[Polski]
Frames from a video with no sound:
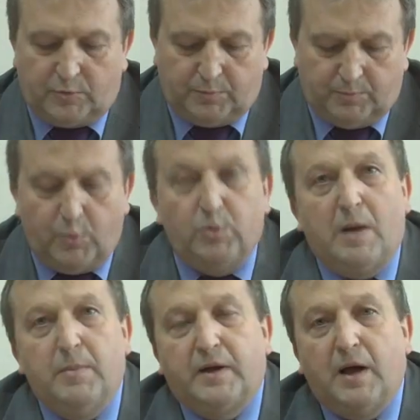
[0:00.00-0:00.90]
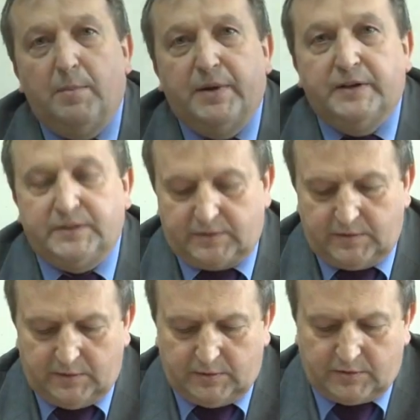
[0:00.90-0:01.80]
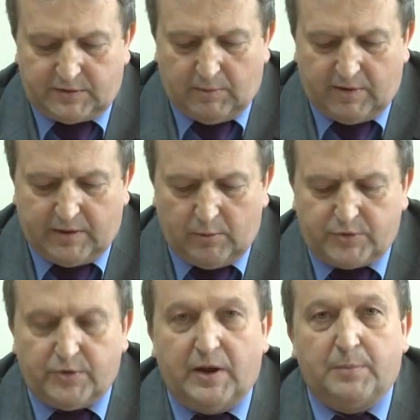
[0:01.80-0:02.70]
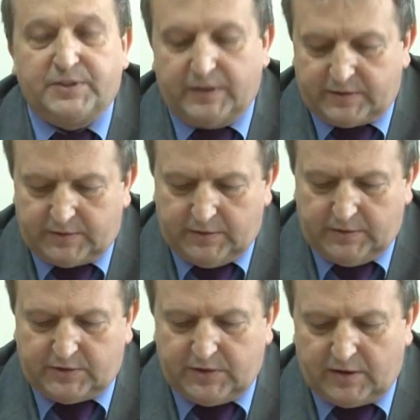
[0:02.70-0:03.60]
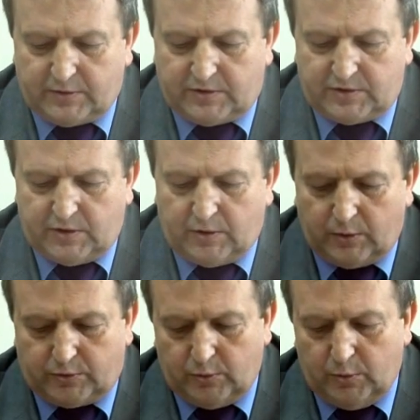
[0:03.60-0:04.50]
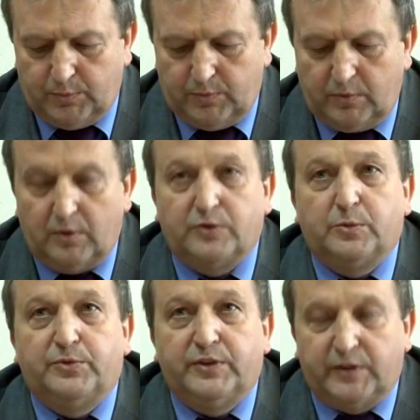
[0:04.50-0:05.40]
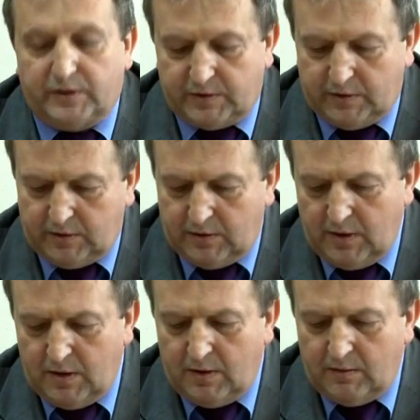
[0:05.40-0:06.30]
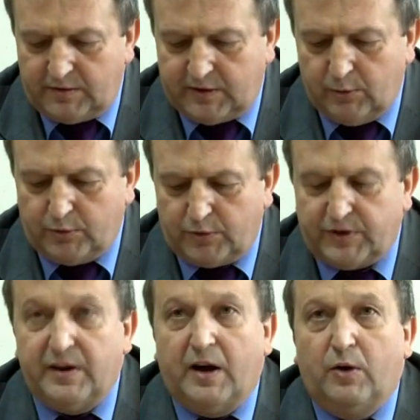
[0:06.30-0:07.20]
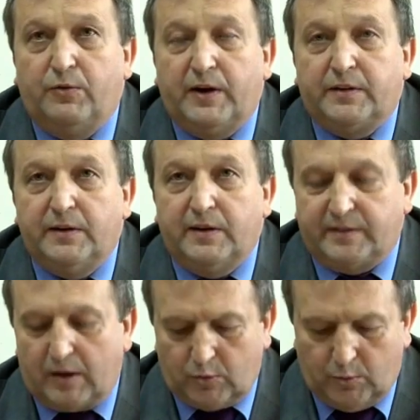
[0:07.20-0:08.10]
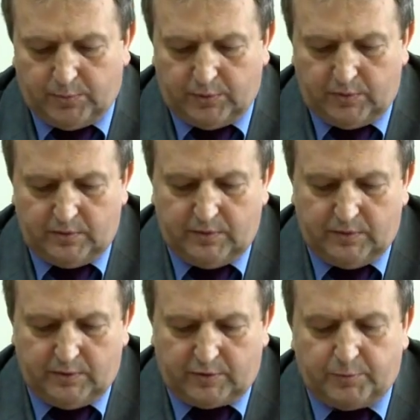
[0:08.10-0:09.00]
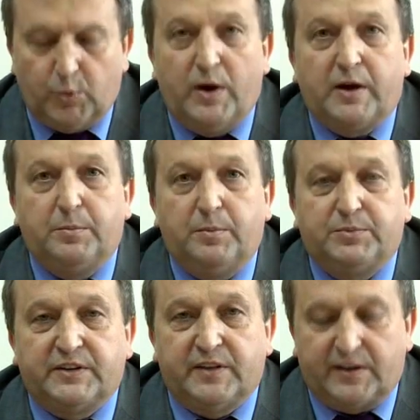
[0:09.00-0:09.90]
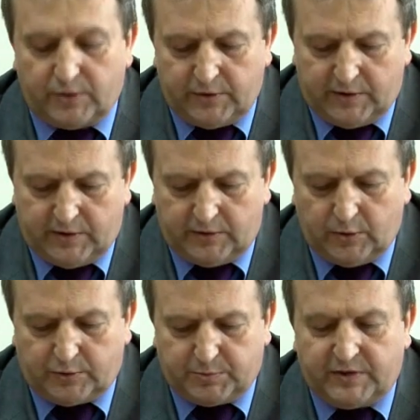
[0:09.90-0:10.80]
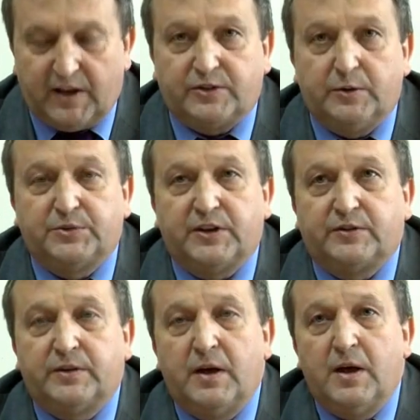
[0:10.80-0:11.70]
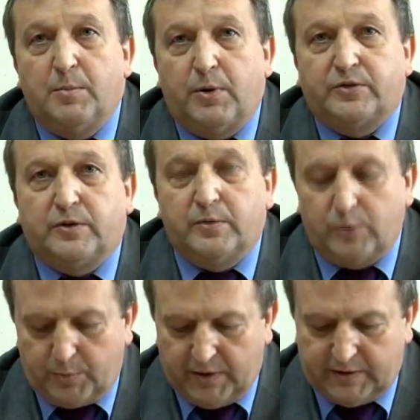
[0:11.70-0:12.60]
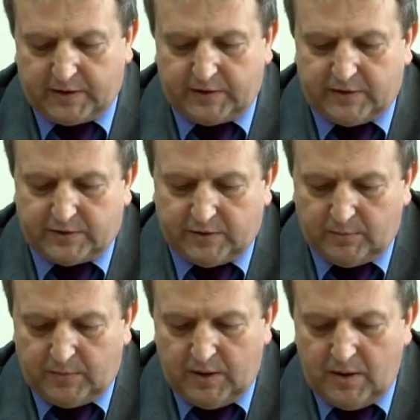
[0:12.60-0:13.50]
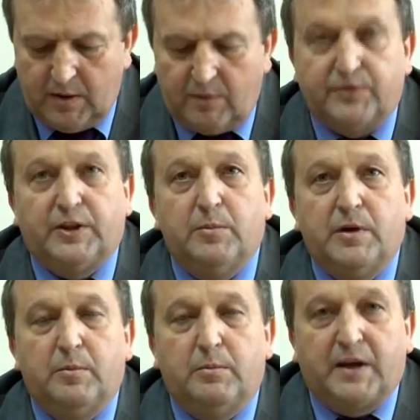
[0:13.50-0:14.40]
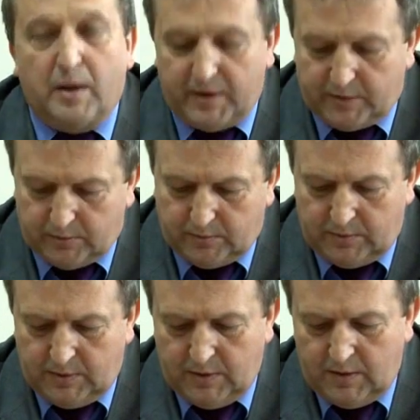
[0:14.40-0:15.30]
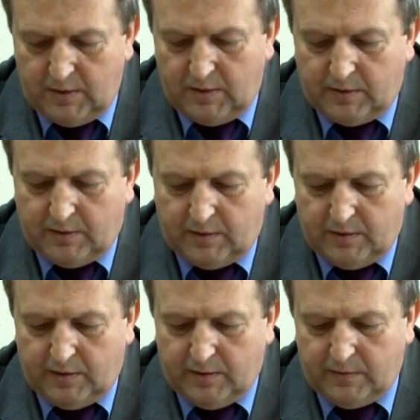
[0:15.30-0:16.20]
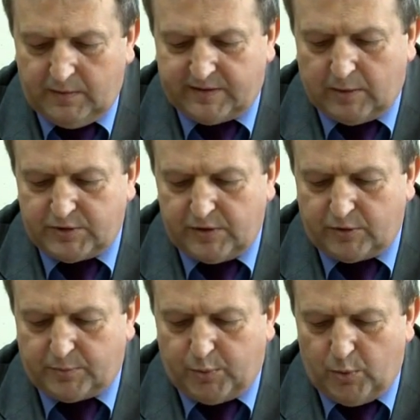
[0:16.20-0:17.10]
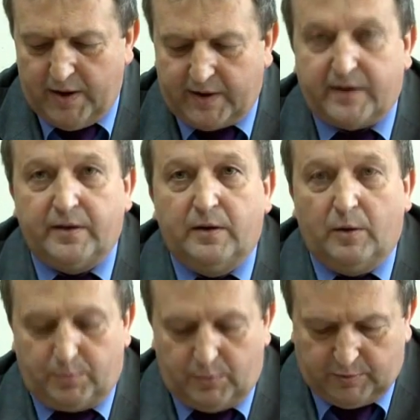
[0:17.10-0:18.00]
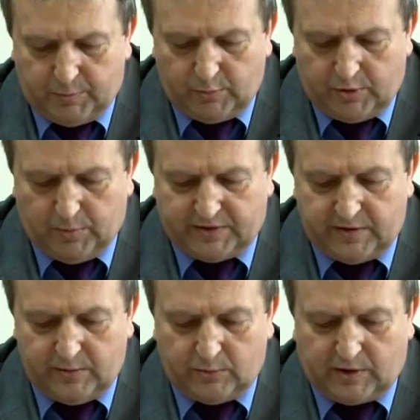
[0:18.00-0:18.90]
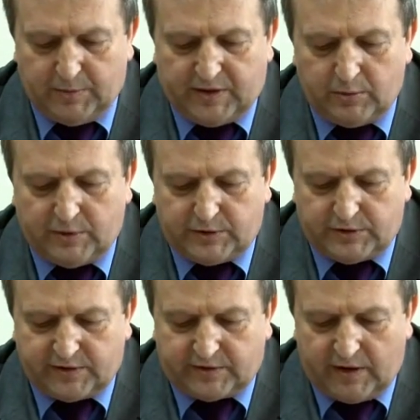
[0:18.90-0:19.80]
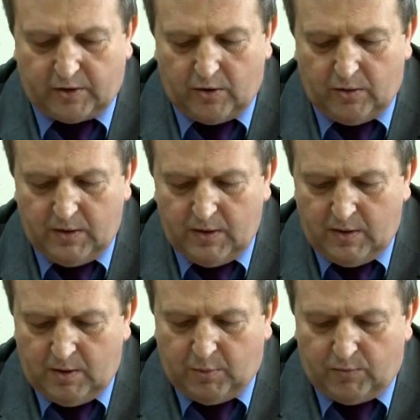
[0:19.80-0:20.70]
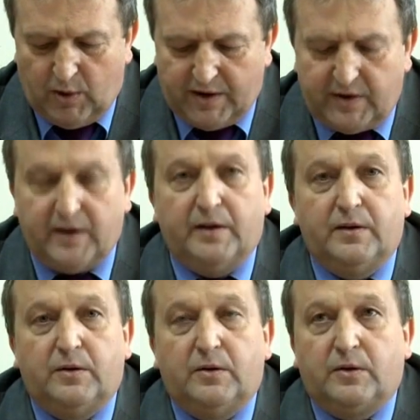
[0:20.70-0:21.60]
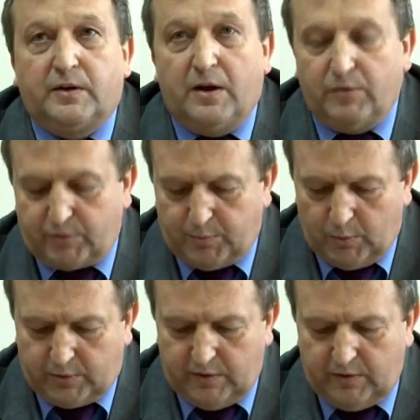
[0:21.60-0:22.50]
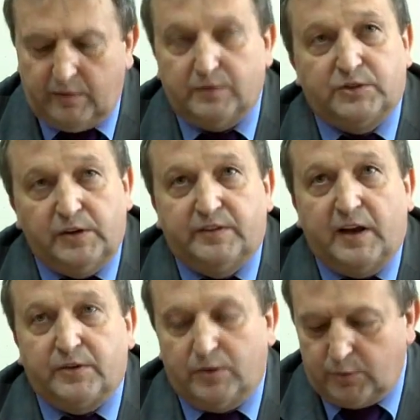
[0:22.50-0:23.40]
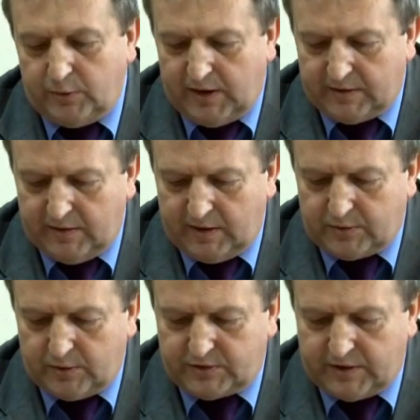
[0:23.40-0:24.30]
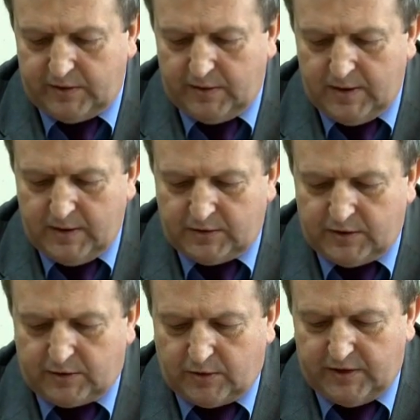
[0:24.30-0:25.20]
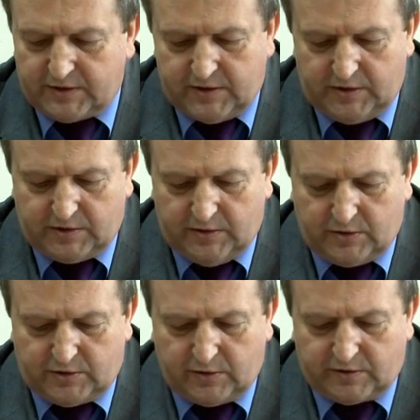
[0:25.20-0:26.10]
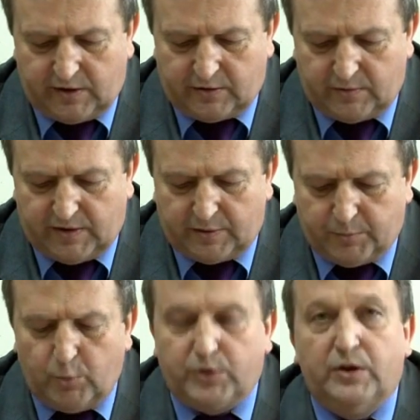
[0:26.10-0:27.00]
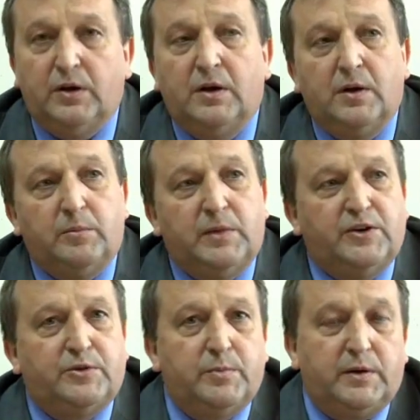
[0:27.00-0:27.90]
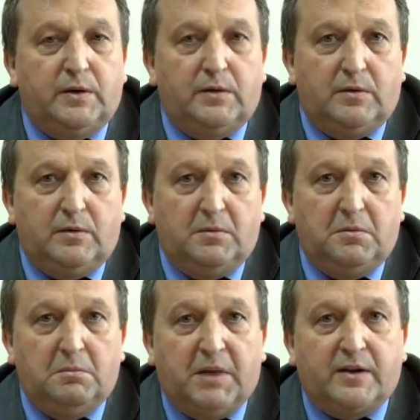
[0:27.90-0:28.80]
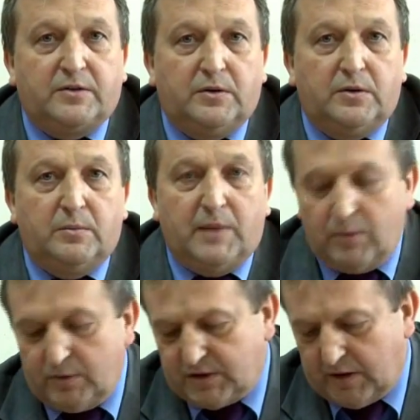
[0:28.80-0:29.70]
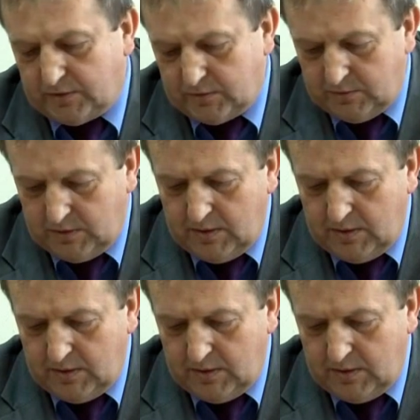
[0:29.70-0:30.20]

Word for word: Spółka Megabest została założona przez 13 osób osób fizycznych w celu złożenia oferty na zakup spółek przeznaczonych do sprzedaży przez Polską Grupę Energetyczną, w tym Megamedu. Y, na założeniu spółek, spółki o kapitału założycielskiego, powołanie organów spółki, czyli zarządu i rady nadzorczej, czyli koniecznej czynności do zarejestrowania spółki, mieliśmy bardzo mało czasu.